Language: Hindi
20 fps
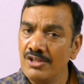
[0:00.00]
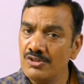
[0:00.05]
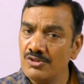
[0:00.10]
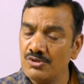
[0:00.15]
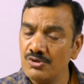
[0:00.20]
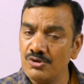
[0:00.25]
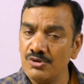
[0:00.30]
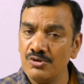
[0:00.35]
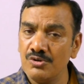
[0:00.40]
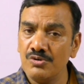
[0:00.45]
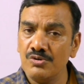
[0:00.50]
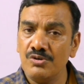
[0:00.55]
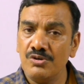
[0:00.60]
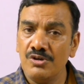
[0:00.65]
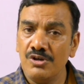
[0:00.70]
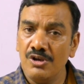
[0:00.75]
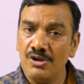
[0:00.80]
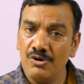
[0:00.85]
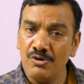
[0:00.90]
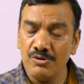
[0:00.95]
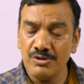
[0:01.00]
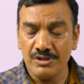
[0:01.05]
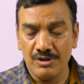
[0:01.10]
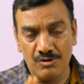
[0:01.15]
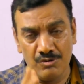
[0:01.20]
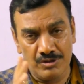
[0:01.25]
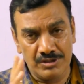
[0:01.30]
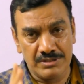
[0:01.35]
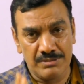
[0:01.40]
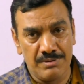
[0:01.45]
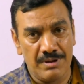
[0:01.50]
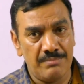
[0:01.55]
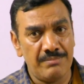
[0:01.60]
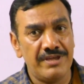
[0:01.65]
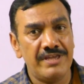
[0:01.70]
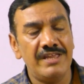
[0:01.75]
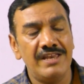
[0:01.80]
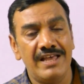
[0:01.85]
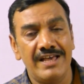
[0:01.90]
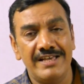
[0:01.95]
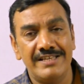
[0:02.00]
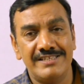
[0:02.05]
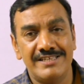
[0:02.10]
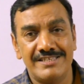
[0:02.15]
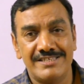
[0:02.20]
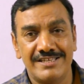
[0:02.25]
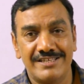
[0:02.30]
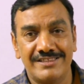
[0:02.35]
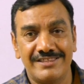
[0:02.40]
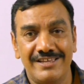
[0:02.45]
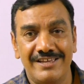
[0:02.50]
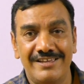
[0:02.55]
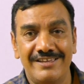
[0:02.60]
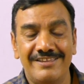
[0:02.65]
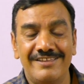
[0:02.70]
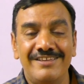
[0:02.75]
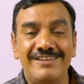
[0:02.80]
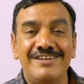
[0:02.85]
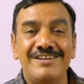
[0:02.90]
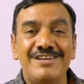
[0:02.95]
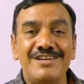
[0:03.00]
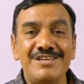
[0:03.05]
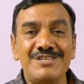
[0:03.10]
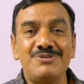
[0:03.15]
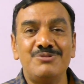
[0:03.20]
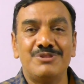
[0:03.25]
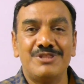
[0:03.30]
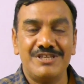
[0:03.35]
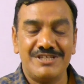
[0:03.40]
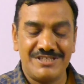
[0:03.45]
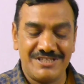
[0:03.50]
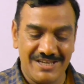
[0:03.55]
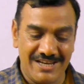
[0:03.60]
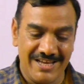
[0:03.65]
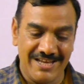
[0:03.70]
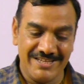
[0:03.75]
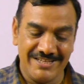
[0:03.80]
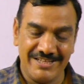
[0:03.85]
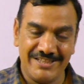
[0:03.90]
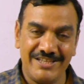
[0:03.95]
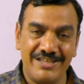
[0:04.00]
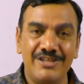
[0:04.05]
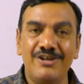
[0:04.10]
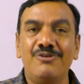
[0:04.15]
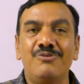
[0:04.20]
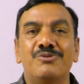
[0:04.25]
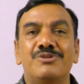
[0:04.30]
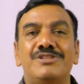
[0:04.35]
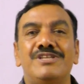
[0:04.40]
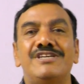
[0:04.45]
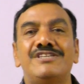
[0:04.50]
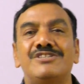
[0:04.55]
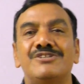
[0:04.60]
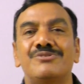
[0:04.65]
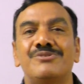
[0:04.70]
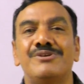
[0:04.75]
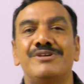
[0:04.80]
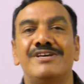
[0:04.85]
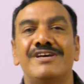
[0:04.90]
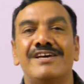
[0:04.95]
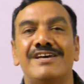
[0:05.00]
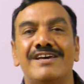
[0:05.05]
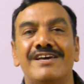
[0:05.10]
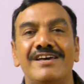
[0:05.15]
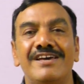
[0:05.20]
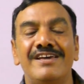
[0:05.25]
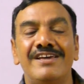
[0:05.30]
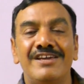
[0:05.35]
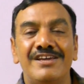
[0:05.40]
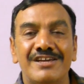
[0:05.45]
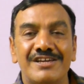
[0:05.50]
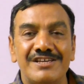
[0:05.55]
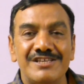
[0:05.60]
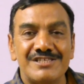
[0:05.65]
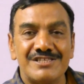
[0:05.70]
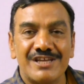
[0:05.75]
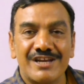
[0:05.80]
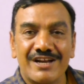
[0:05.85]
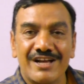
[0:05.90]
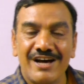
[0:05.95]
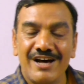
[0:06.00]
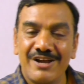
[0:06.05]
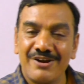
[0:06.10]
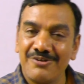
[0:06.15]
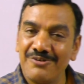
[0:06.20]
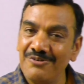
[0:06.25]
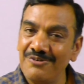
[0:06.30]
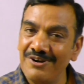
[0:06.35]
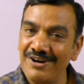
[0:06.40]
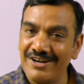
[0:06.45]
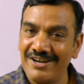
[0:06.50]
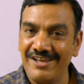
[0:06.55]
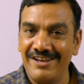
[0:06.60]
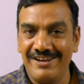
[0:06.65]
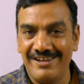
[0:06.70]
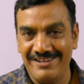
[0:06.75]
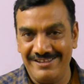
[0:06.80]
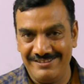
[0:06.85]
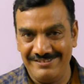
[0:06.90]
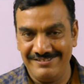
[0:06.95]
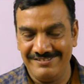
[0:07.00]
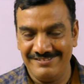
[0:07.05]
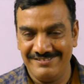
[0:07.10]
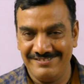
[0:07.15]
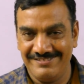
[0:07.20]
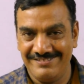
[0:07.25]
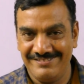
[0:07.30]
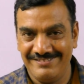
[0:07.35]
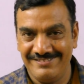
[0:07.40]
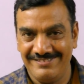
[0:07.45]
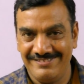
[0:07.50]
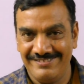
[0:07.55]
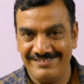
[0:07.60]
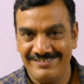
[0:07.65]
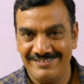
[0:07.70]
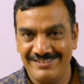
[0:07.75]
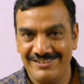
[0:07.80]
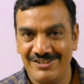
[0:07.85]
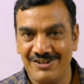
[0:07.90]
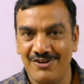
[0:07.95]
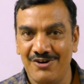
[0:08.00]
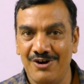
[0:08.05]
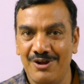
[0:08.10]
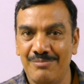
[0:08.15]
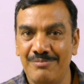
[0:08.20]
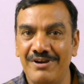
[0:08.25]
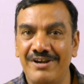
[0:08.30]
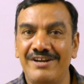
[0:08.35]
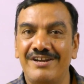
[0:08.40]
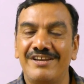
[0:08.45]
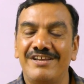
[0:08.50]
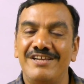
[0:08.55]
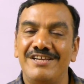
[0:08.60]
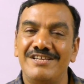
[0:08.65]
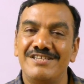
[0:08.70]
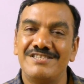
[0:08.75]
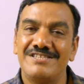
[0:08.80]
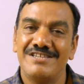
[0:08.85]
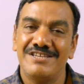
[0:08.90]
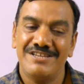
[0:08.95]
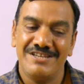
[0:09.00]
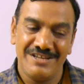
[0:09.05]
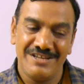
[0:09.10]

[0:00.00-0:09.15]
तो लो, लोकसभा में ही लाया जा सकता है किस उद्देश्य से लाया जाता है देखो उद्देश्य तो यह है कि सरकार को हटाना है द गवर्नमेंट इज